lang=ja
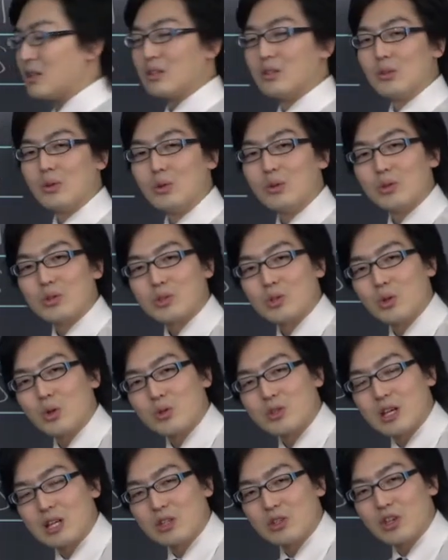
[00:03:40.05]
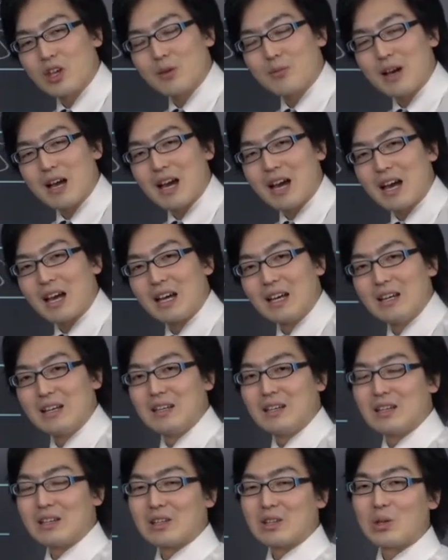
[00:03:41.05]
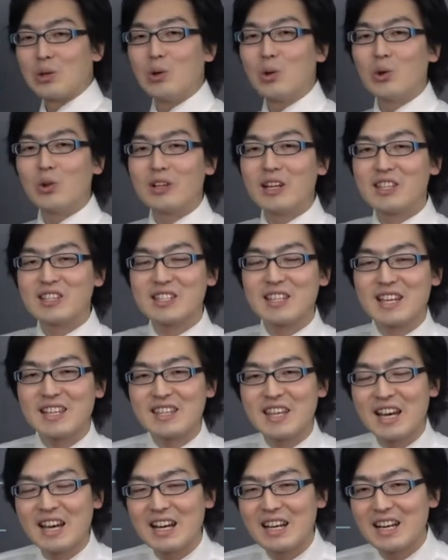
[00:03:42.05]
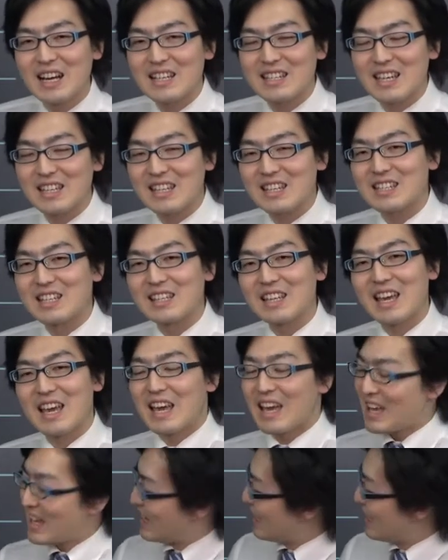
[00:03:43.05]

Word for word: 濃硝酸といえば強烈な酸化剤でしたね。